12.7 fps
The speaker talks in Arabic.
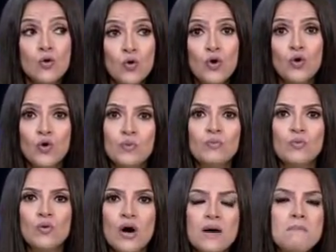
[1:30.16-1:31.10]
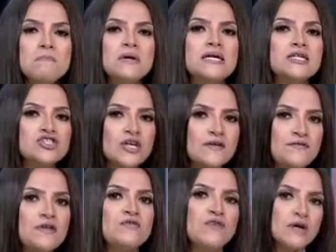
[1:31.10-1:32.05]
كل ام واب
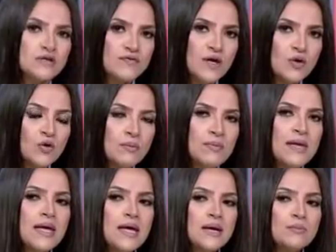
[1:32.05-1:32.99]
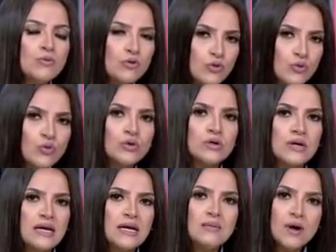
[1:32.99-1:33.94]
شايفين في اطفالهم بذور
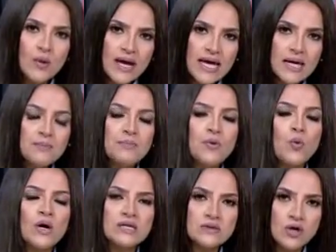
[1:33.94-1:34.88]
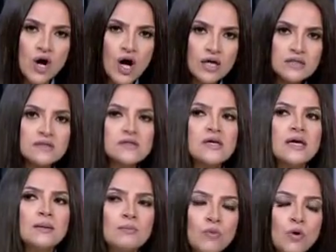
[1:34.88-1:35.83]
لمواهب واختراعات
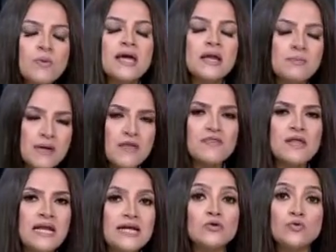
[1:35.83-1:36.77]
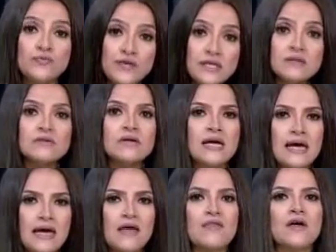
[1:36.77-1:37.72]
ممكن باذن الله تفيد
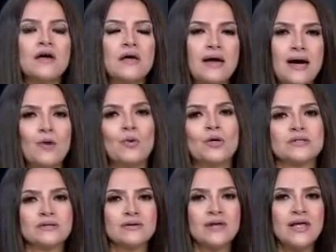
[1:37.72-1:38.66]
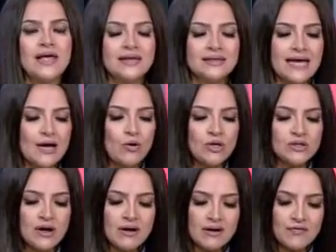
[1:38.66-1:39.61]
هذا الوطن تعالوا
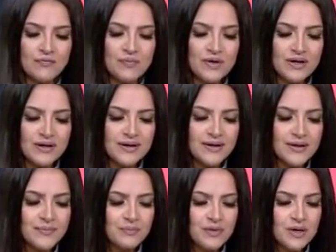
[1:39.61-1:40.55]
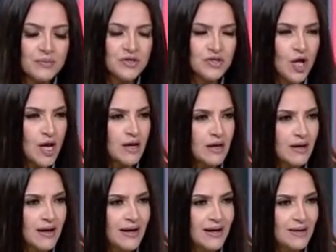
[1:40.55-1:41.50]
نتعرف ببطلنا
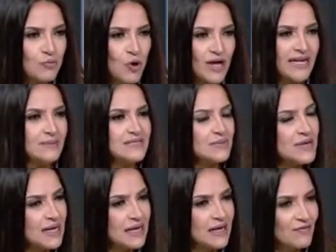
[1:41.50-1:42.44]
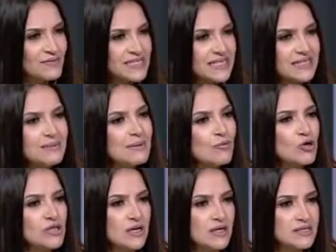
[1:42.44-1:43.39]
المخ... احنا مسمينك هنا في مساء دريم
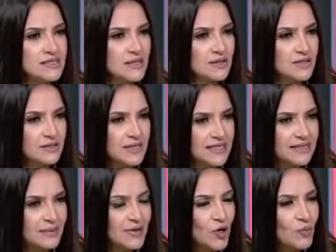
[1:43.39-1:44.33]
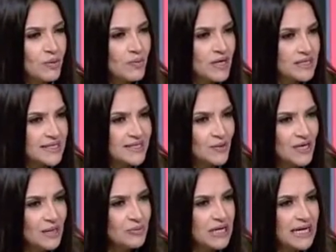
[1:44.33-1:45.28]
المخترع الصغير حتى بينا وبين بعض كده
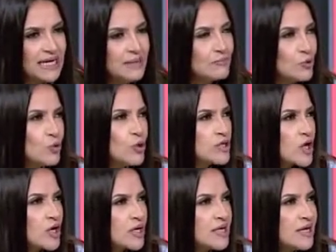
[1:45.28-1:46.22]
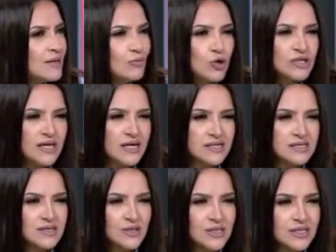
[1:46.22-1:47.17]
واحنا بنتكلم بنقول تقرير المخترع
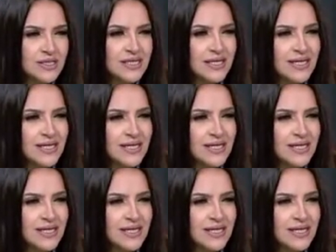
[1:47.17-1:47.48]
الصغير